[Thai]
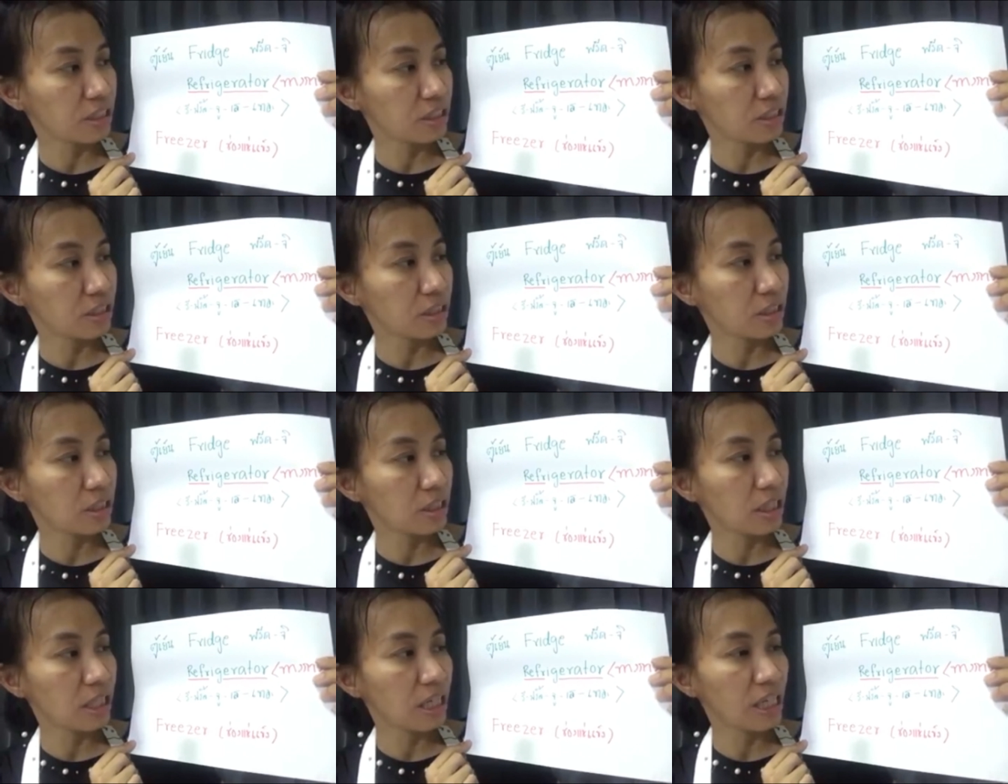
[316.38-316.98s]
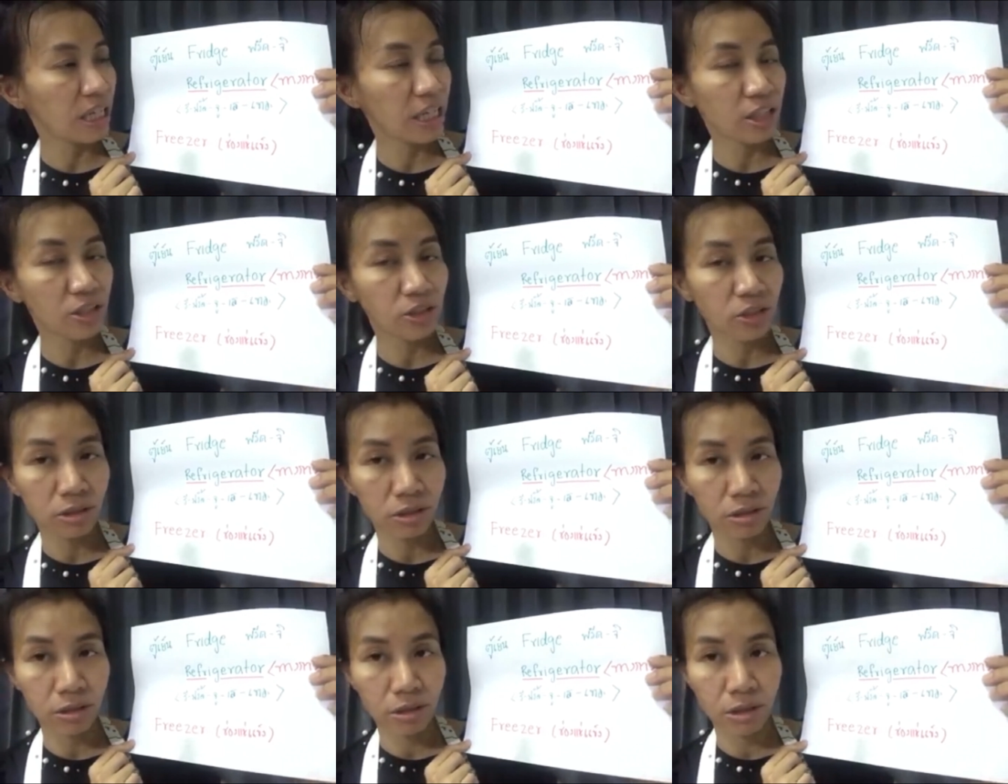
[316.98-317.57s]

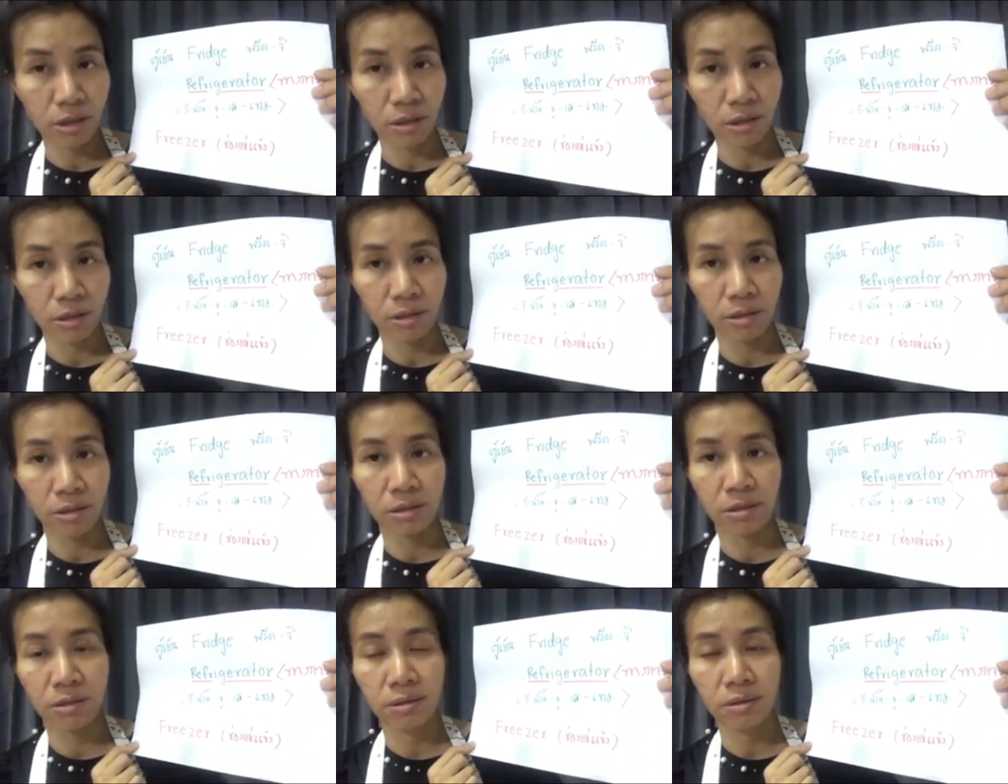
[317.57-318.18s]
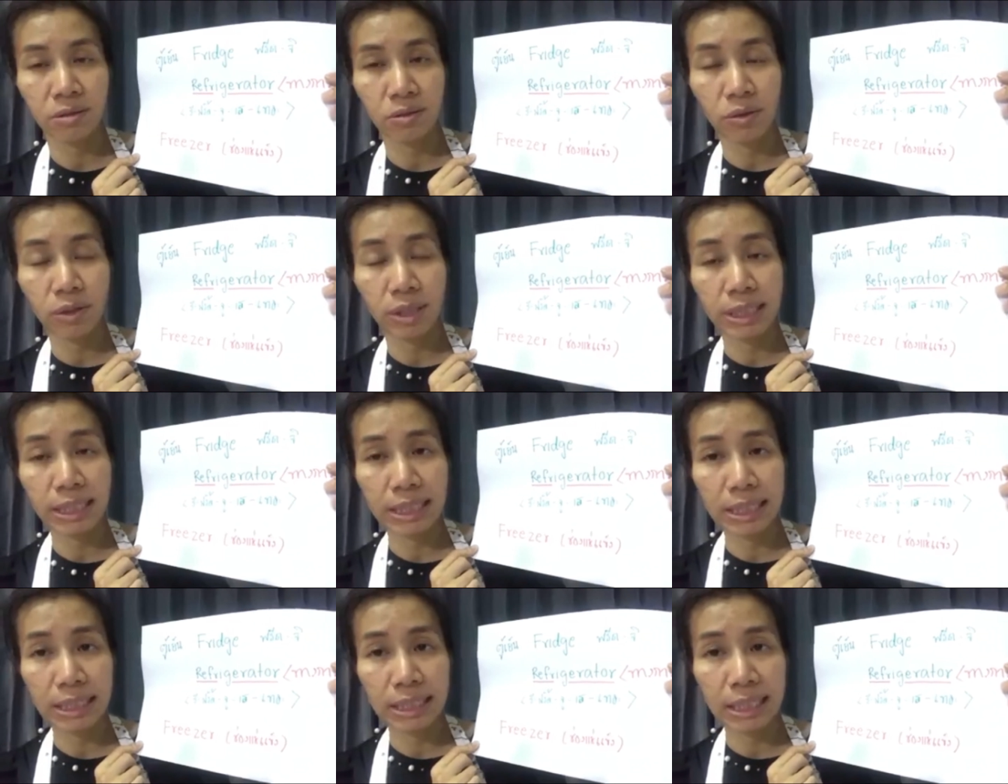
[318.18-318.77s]
refrigerator ตัว
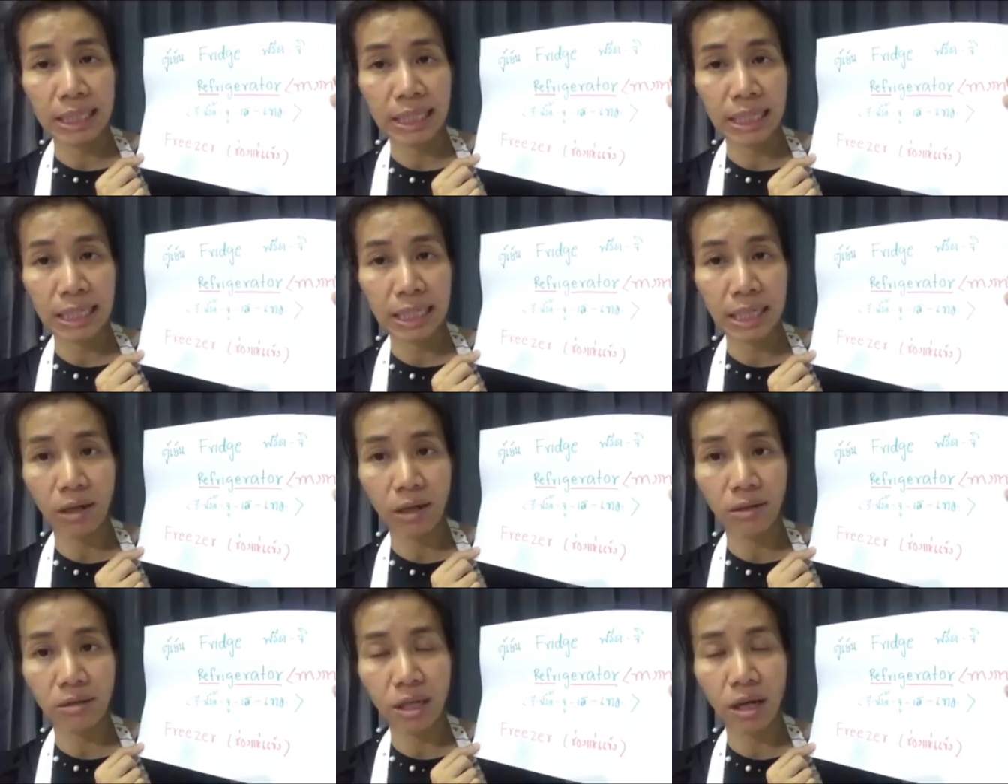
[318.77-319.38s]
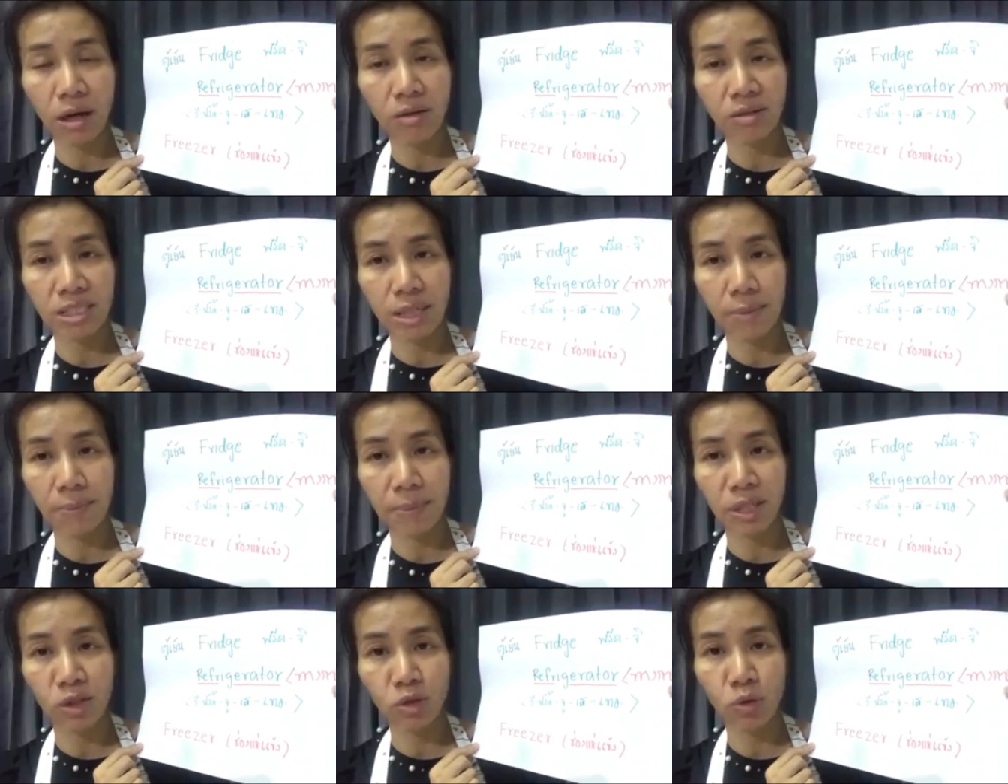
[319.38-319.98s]
T เขาจะออกเสี
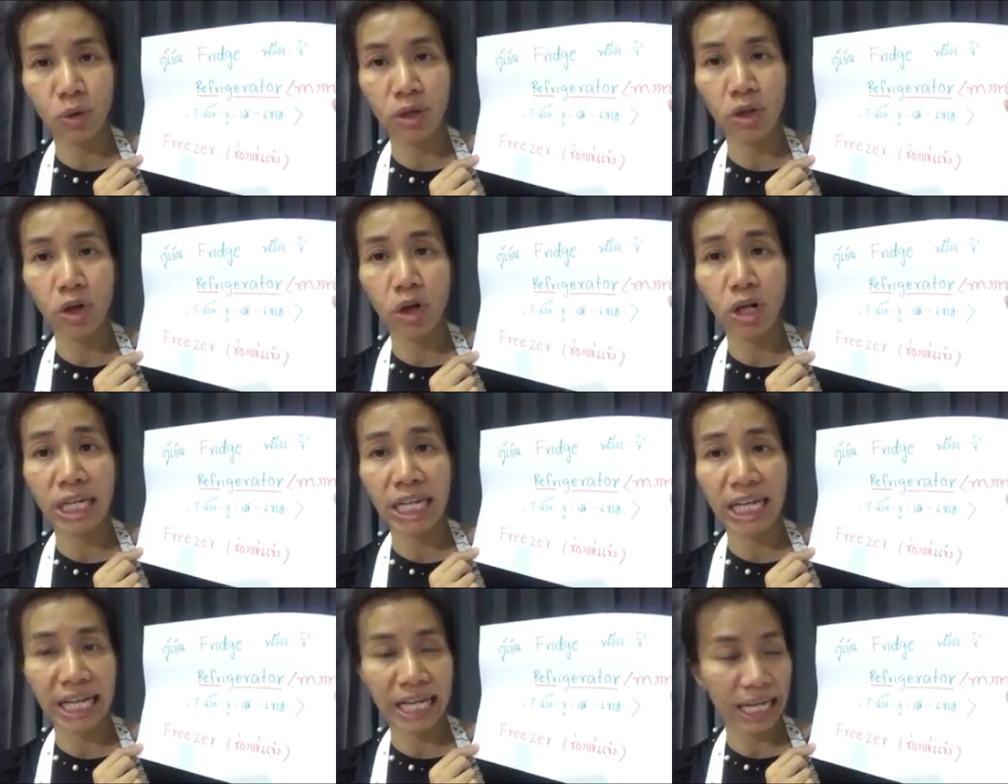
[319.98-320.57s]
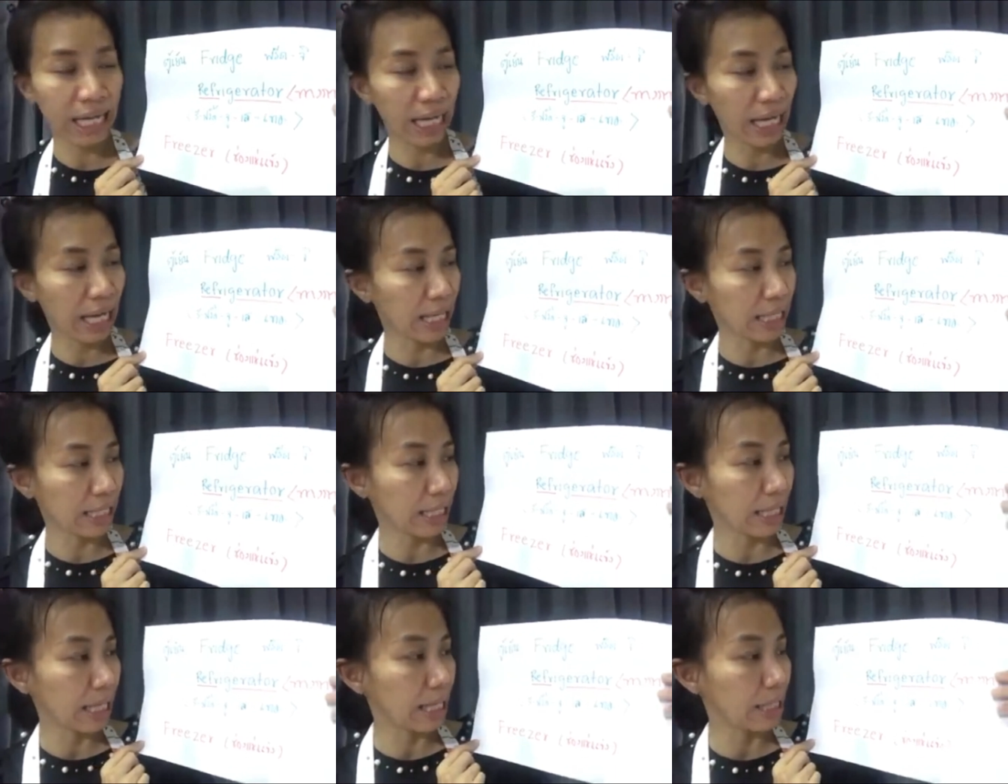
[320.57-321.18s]
ยงเป็นตัวดอเด็กอะค่ะ
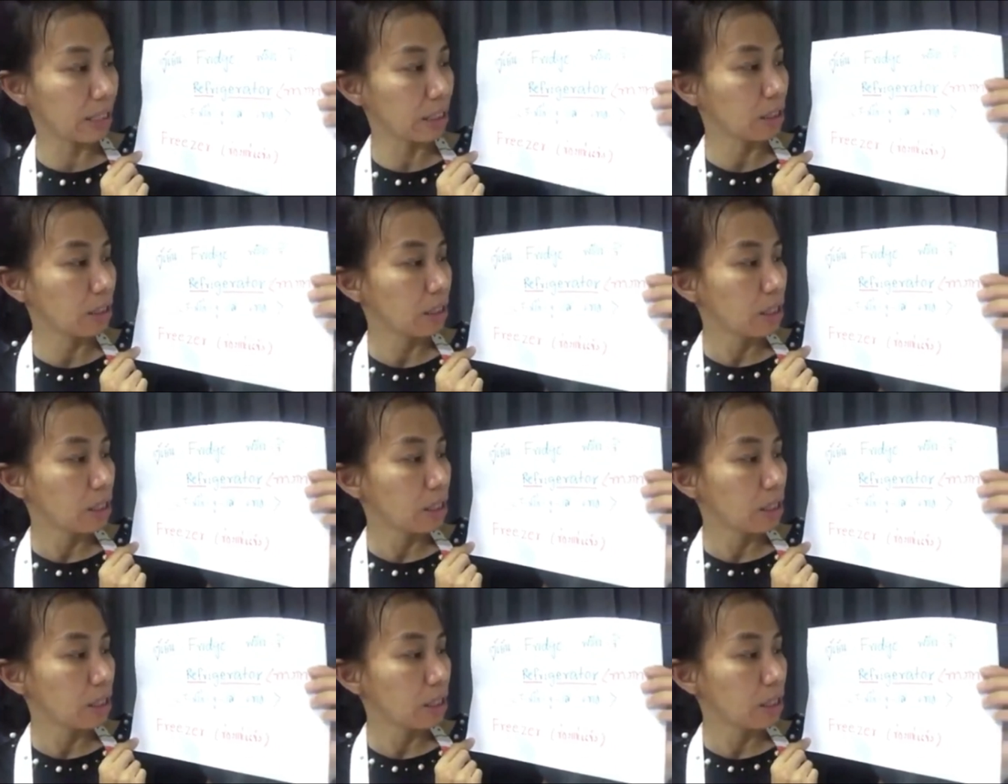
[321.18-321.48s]
นะคะ